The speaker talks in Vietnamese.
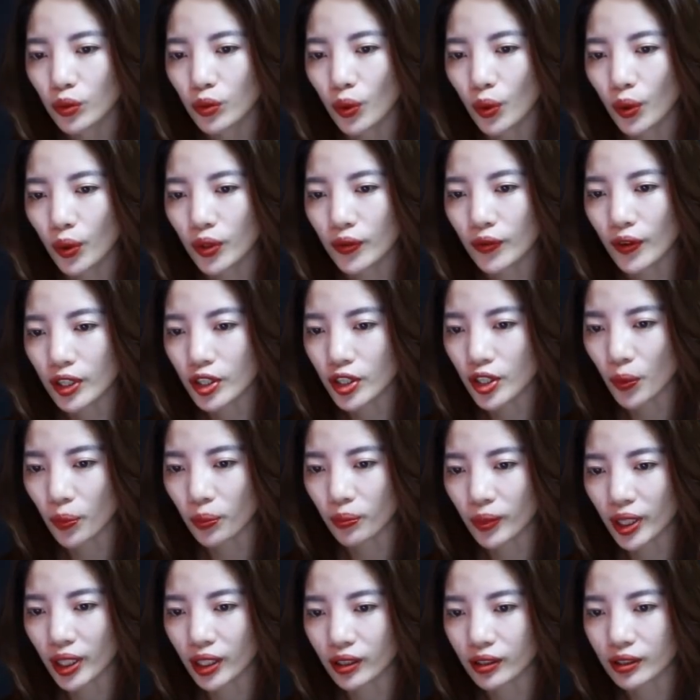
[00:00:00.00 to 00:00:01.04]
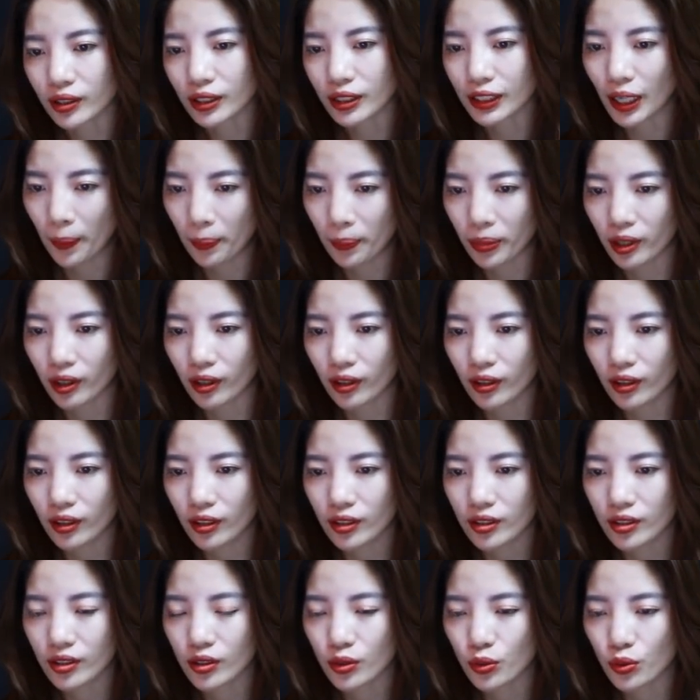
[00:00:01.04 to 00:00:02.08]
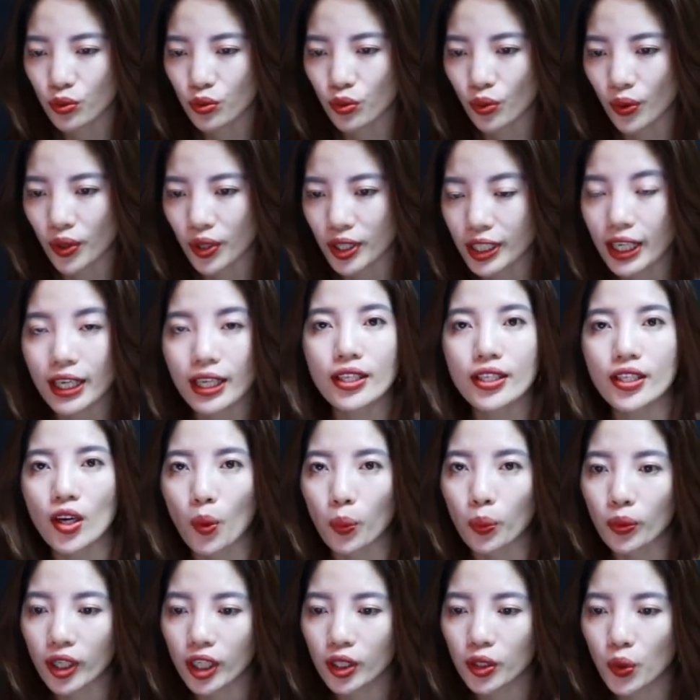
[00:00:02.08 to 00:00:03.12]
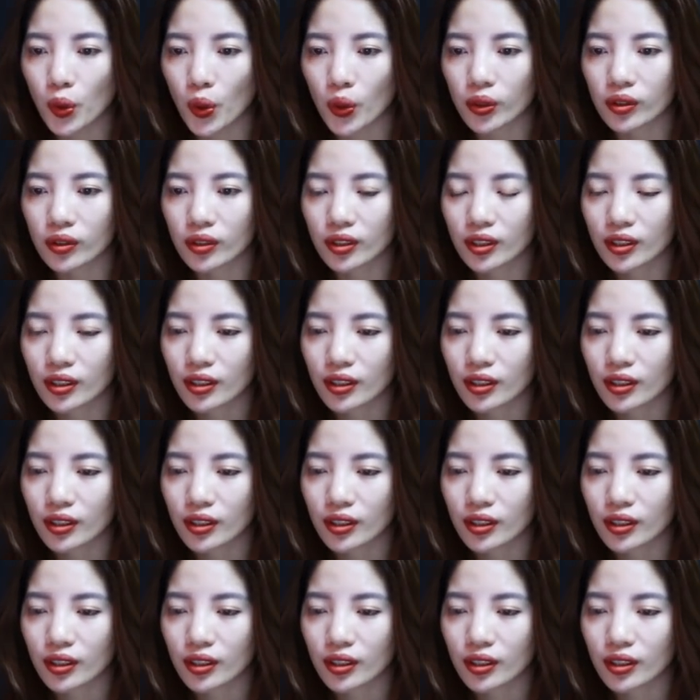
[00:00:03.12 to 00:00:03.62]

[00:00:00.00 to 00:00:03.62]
Tôi và chồng mình gặp gỡ rồi nhanh chóng kết hôn.